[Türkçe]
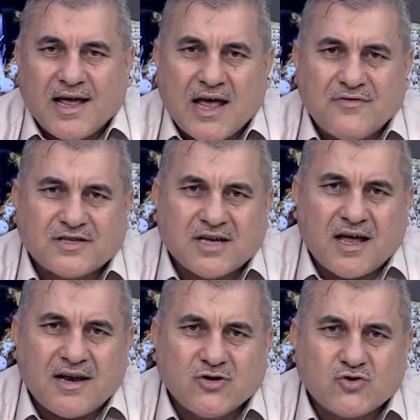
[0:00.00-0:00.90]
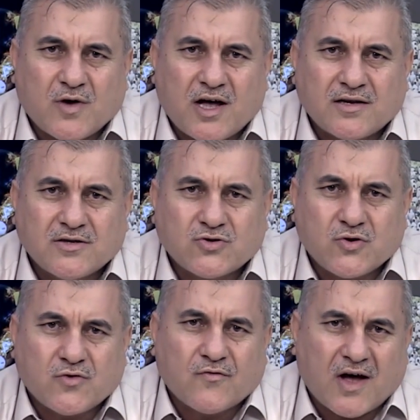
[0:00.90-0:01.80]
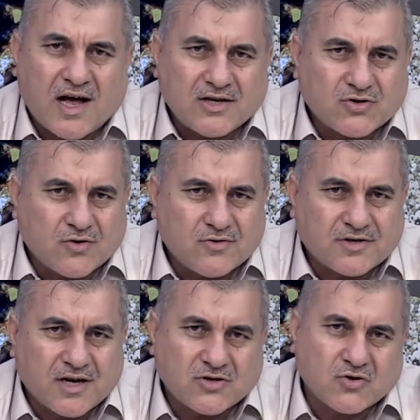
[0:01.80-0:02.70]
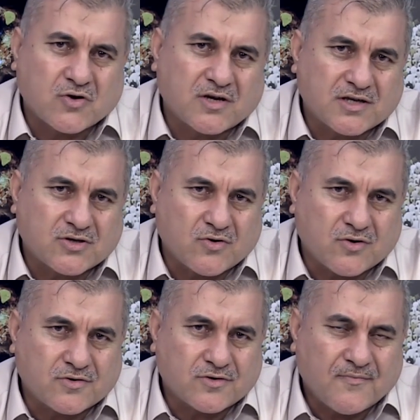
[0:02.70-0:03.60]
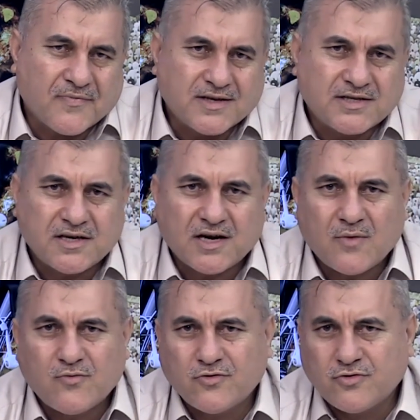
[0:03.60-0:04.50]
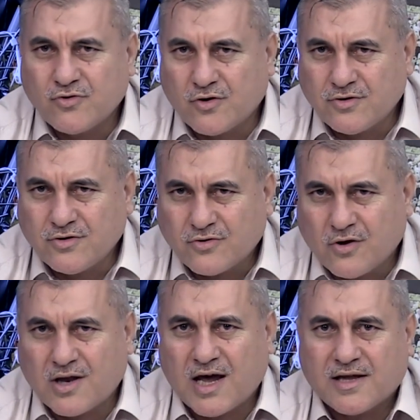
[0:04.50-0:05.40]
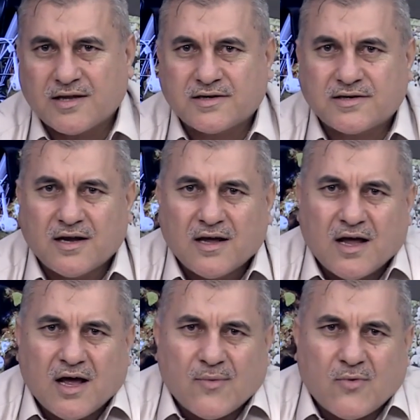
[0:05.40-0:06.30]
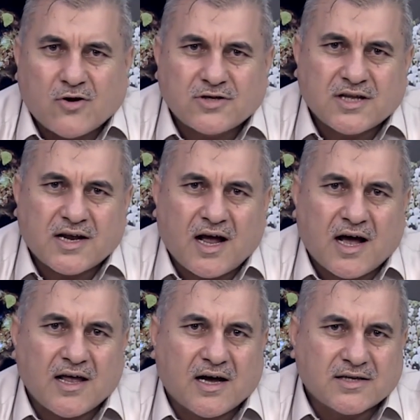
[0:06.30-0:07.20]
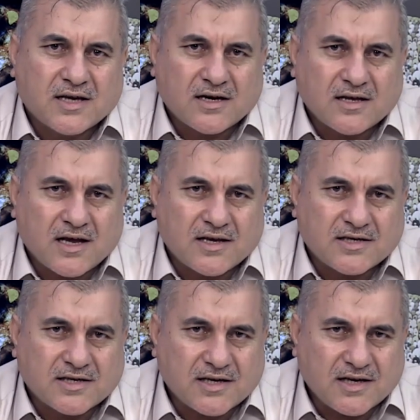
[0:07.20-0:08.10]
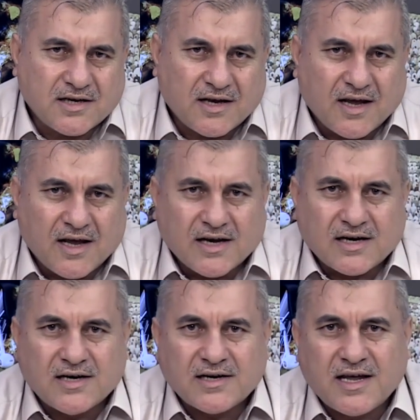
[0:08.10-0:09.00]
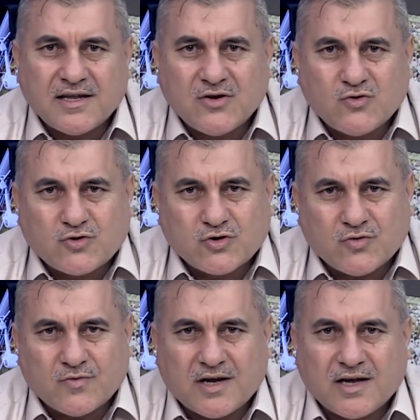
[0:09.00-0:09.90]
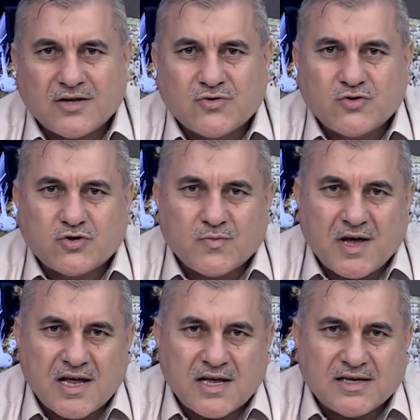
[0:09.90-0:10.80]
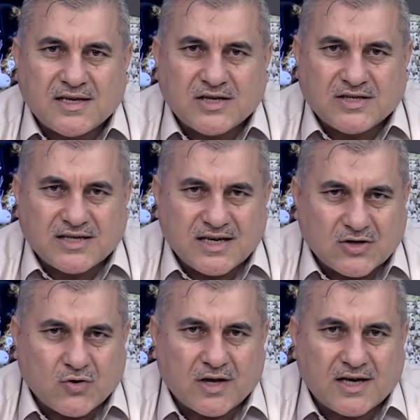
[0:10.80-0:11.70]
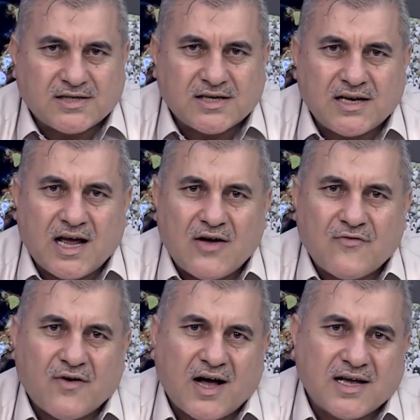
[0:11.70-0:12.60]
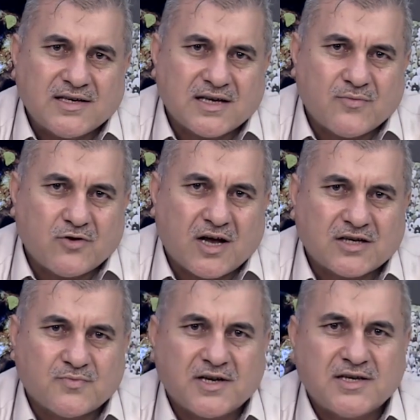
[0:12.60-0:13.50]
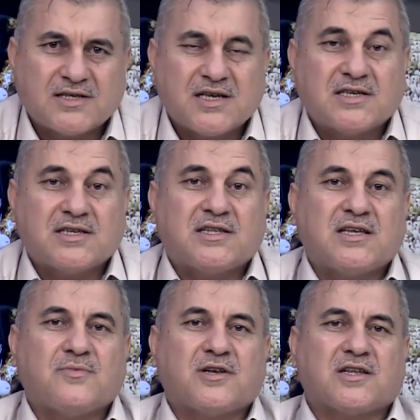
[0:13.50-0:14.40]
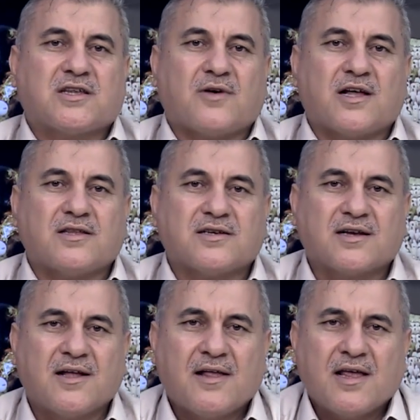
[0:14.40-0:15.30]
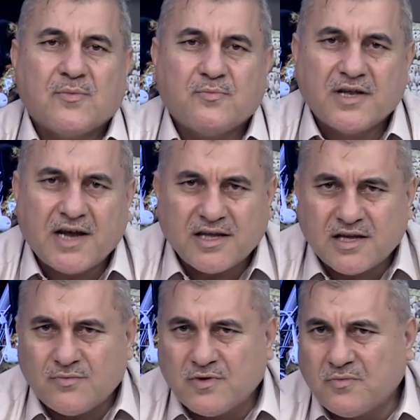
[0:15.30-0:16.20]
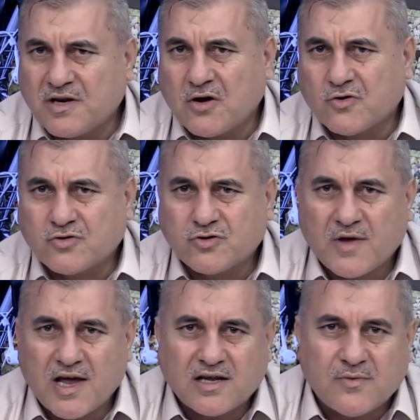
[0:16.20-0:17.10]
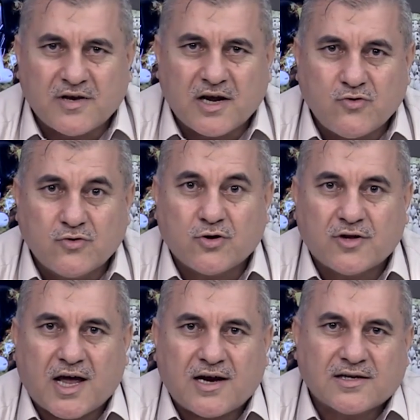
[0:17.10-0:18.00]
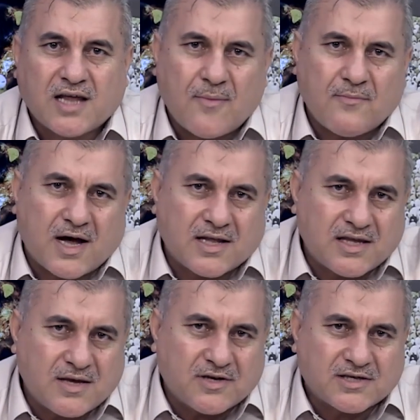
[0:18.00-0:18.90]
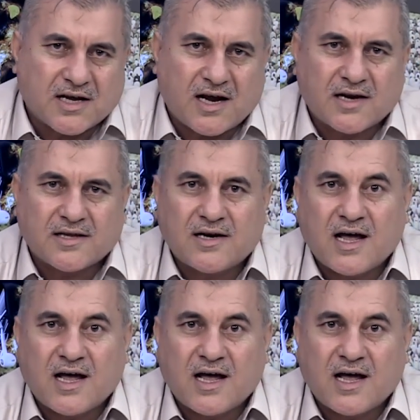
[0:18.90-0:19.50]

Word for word: Efsane cumanın sonu faiz olursa çok yazık olur. Zira bunun yolu kolaydır. Borçlara ayağı takılan kişinin kredi uçurumuna düşmesi dolayısıyla faize bulaşma riski ciddi bir ihtimaldir. 1'e 20, 1'e 30 belki 1'e 100 öder. Tam maddi bir zarardır.